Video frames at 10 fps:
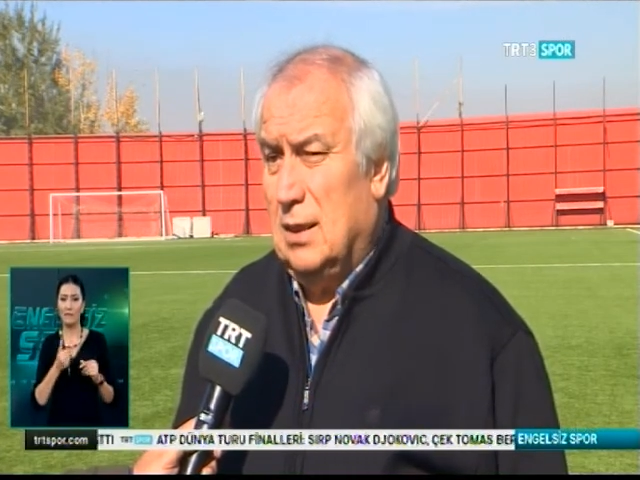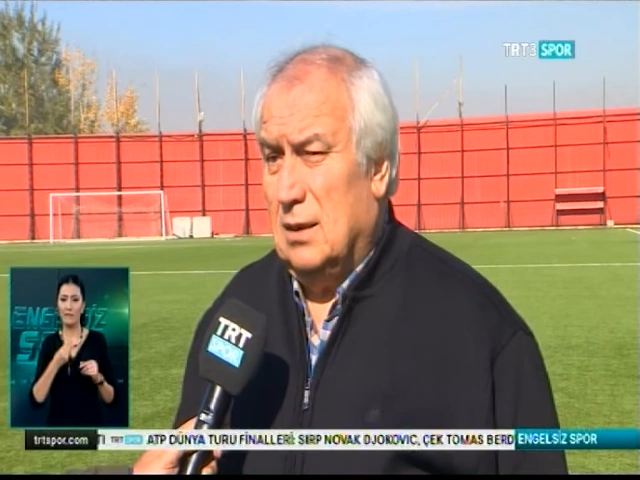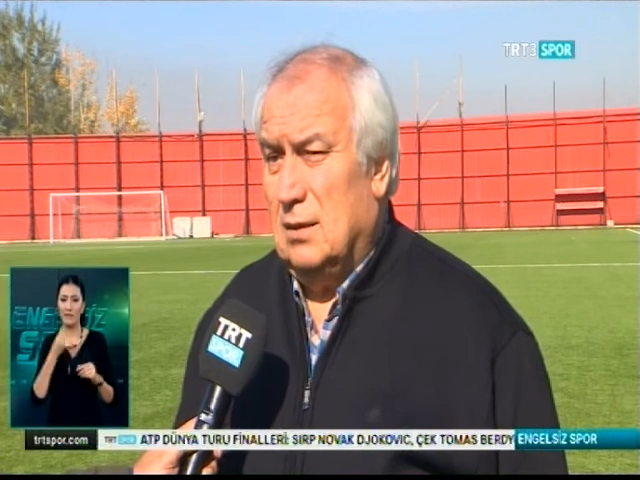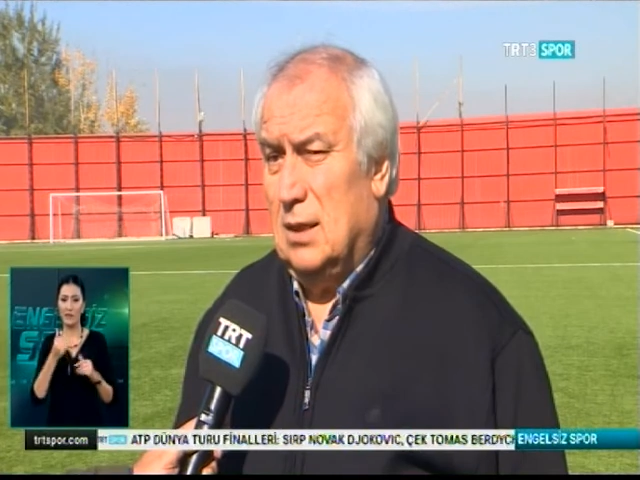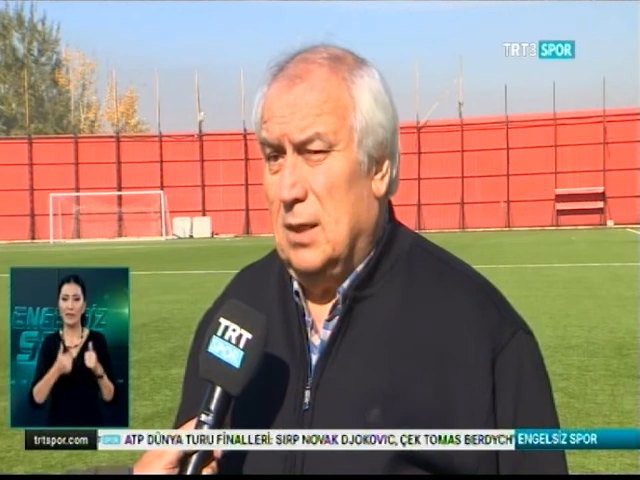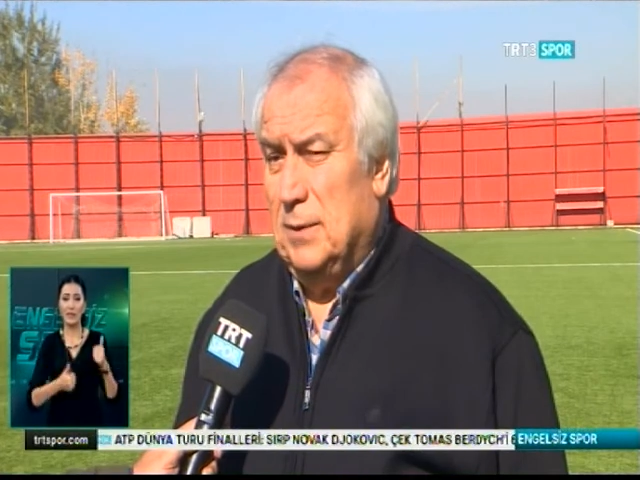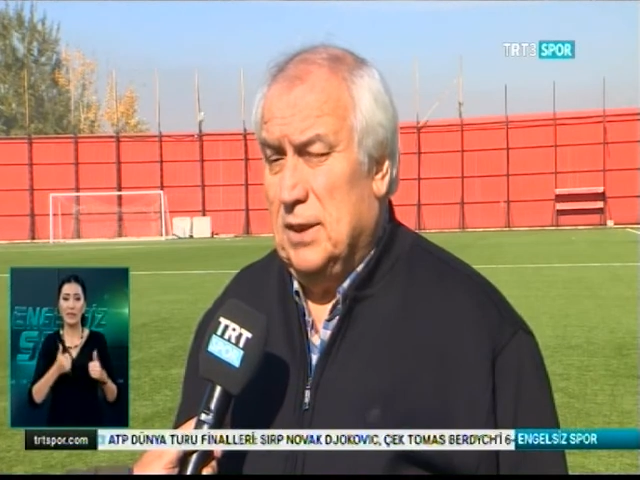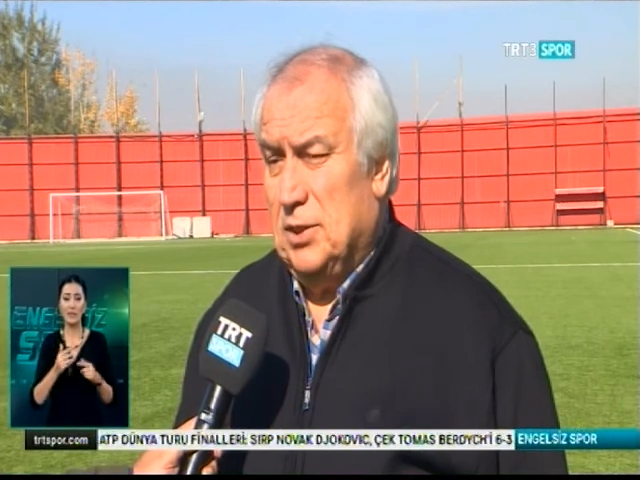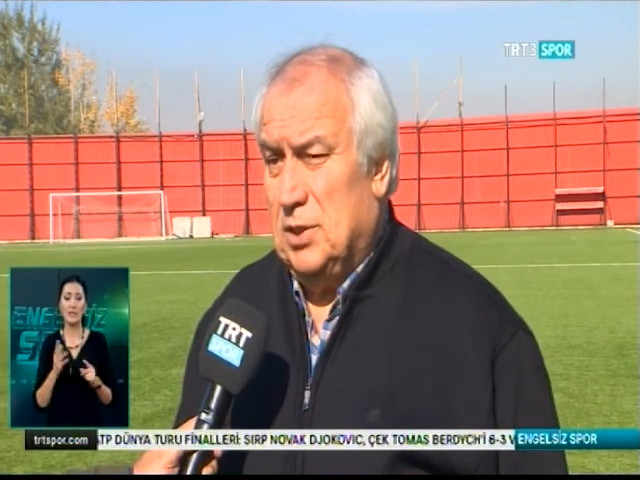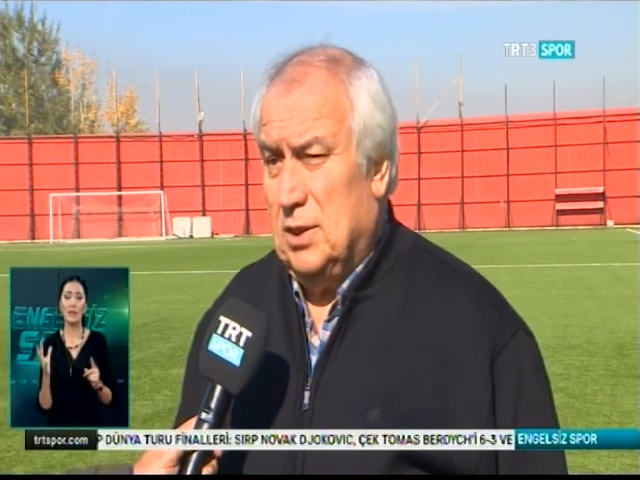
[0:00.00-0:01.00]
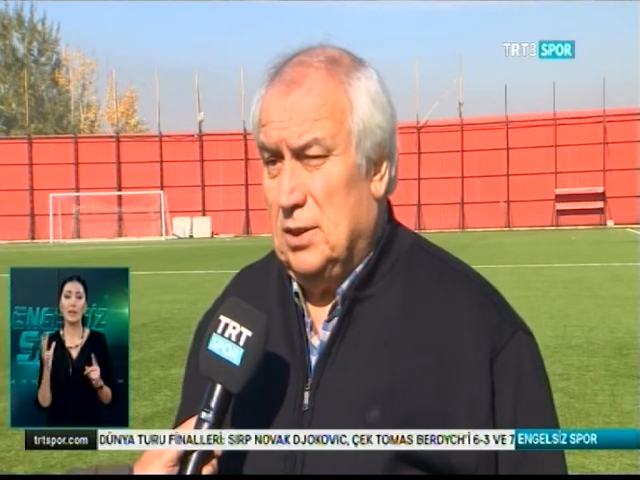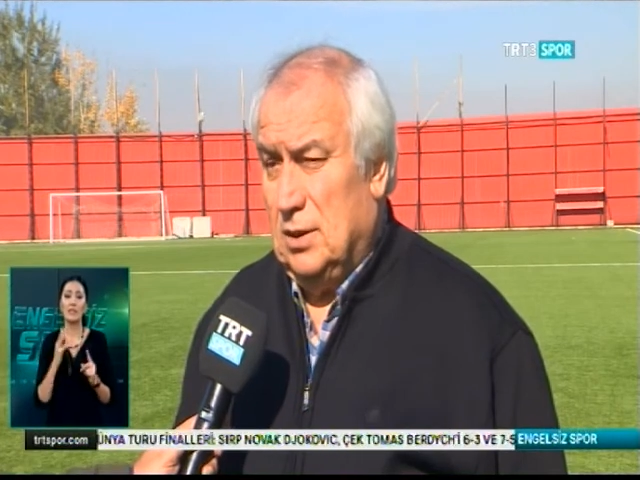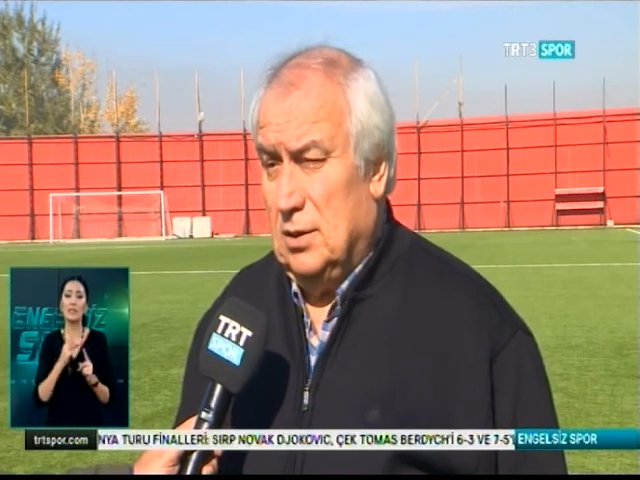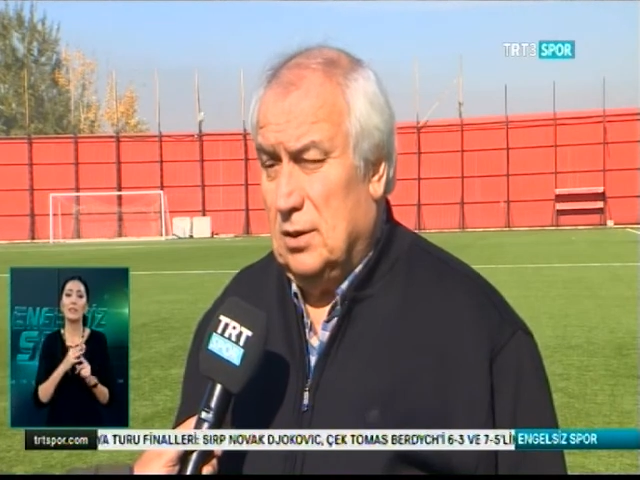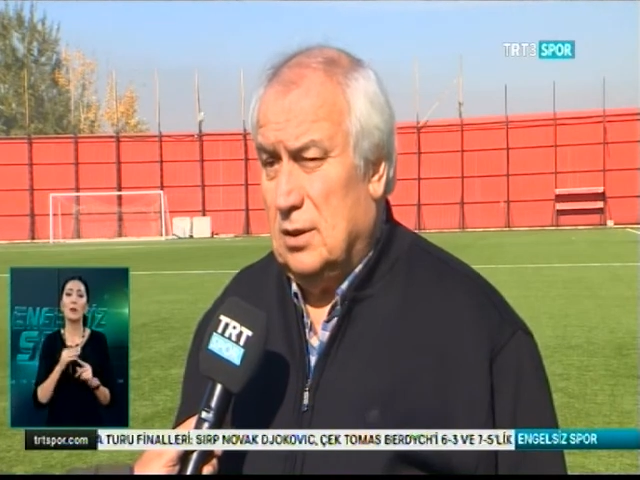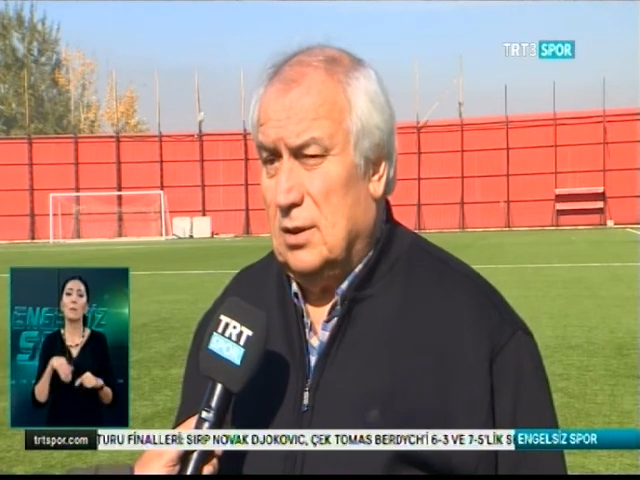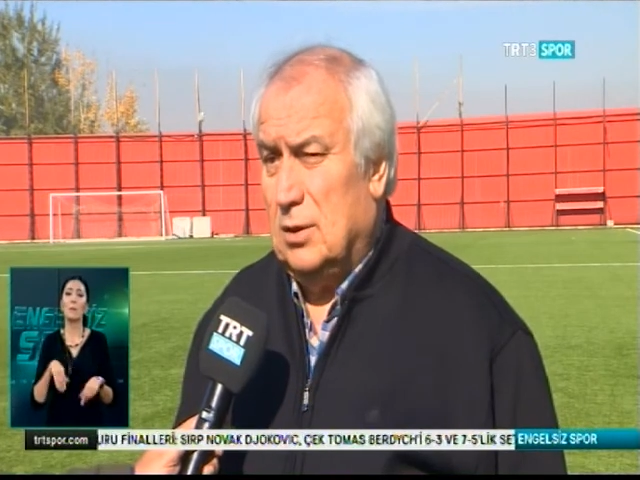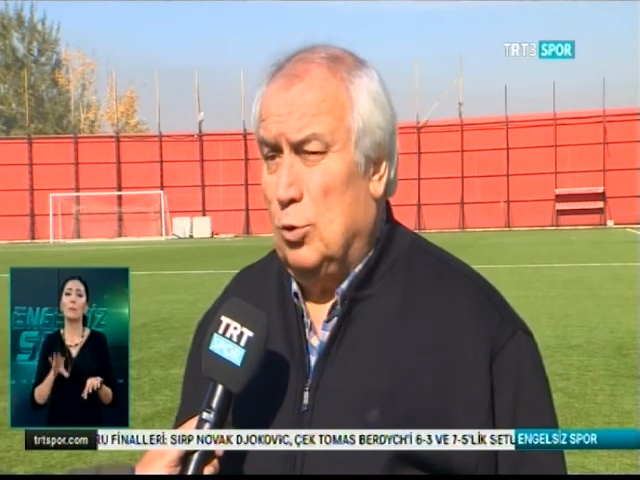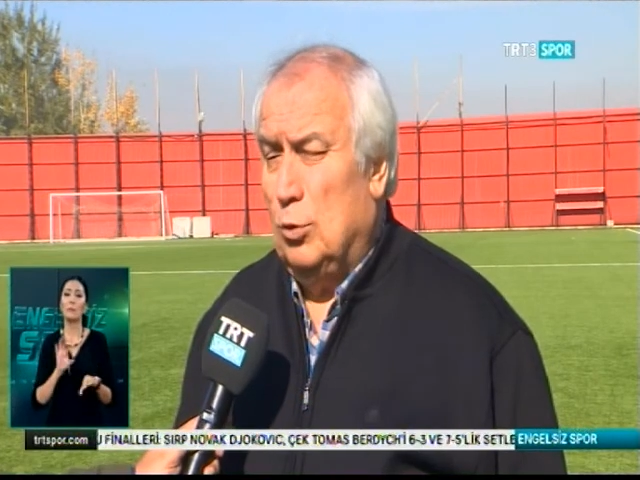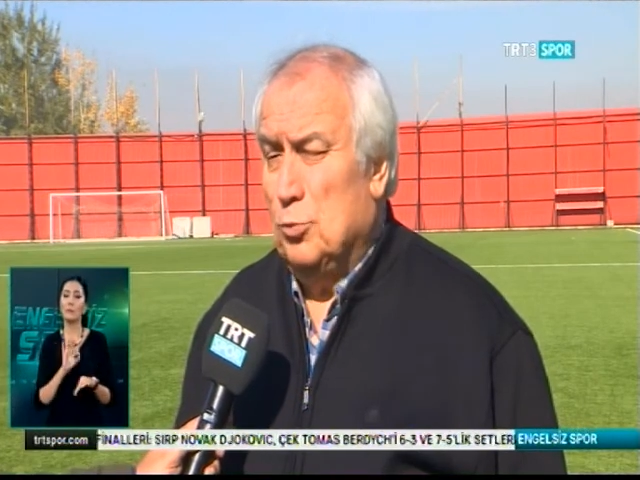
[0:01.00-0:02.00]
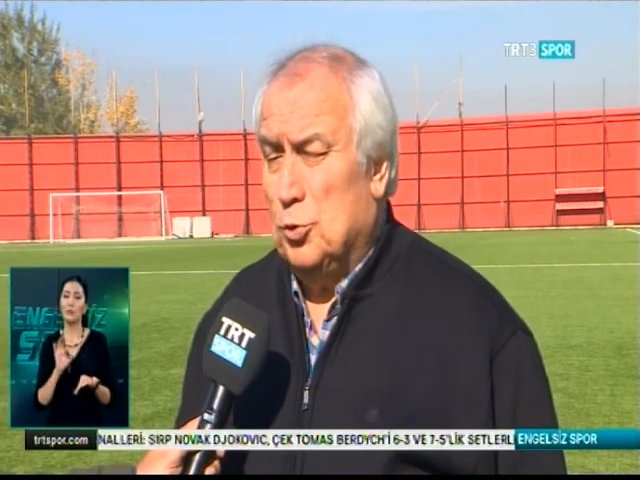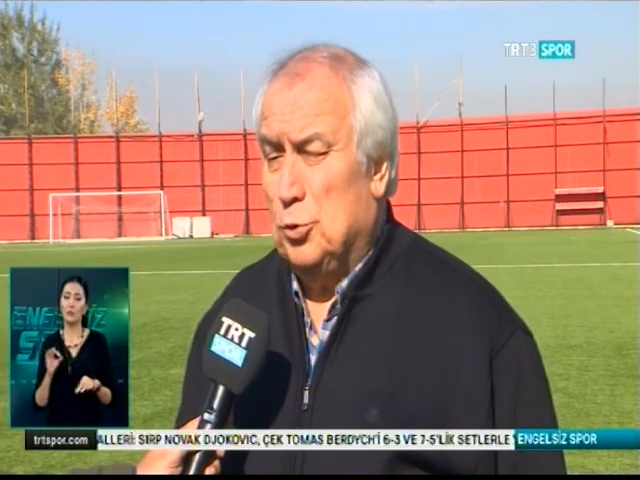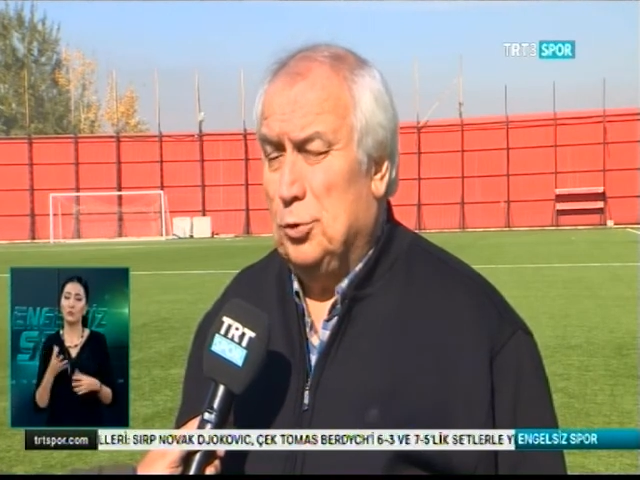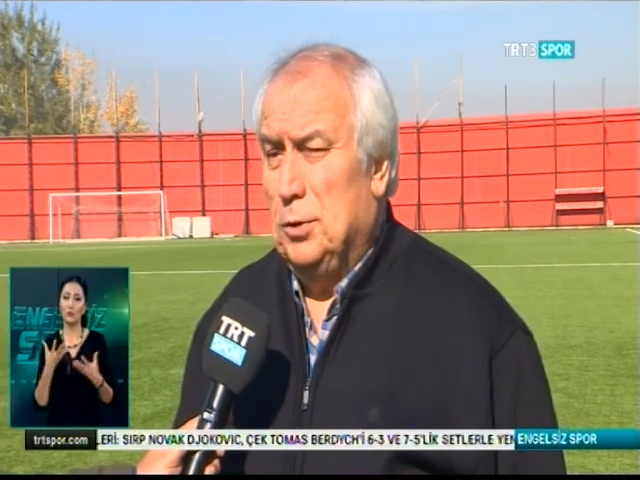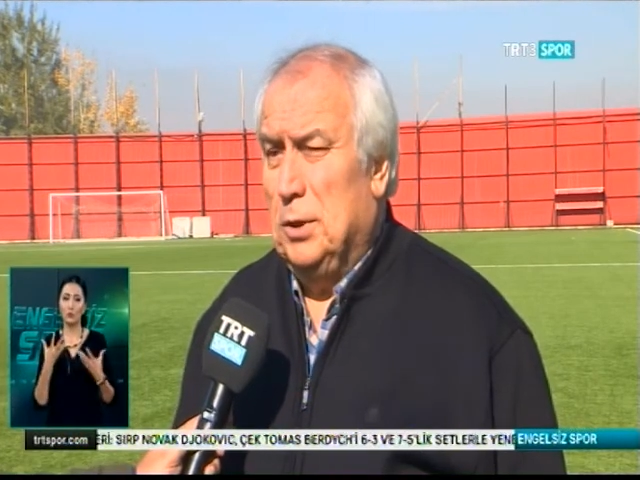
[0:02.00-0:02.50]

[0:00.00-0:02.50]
katılamayış e, olmuştu.